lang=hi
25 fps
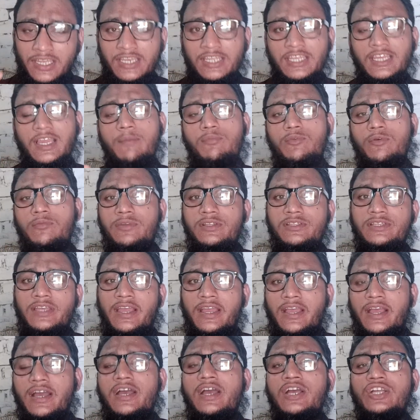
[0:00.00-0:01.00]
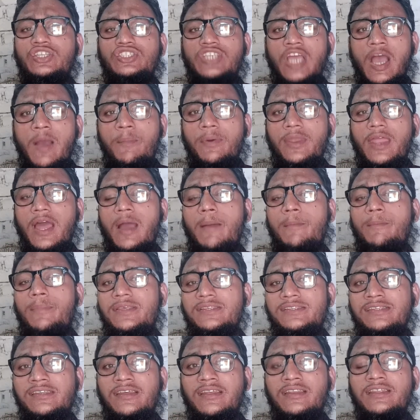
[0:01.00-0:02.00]
का लिंक आपको मिल जाएगा जहाँ पर आप
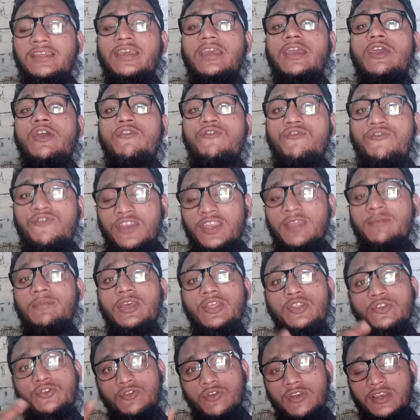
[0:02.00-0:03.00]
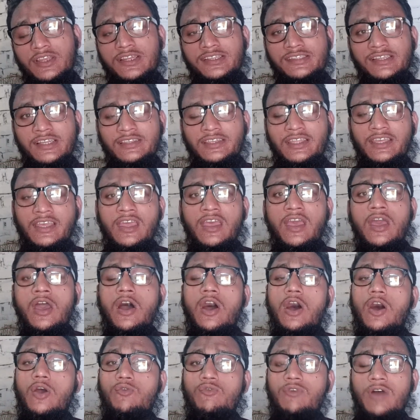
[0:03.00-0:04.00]
बेसिकली फ्री में इनरोल कर सकते हैं
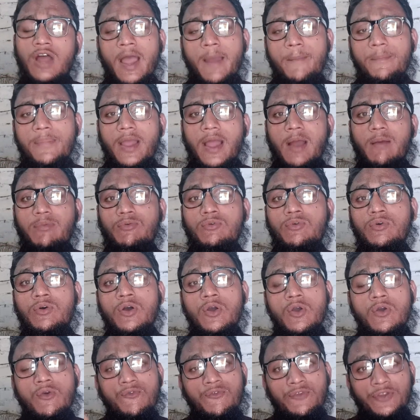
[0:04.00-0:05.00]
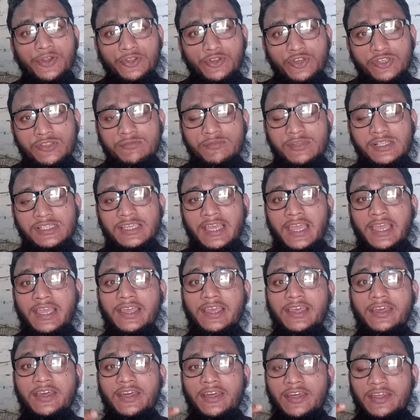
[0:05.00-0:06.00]
और वहाँ पर आपको वीडियोज़ मिल
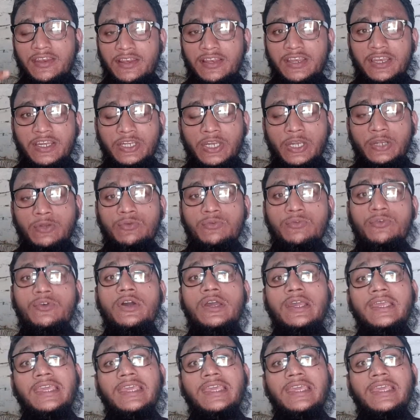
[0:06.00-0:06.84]
जाएंगे रिलेटेड टू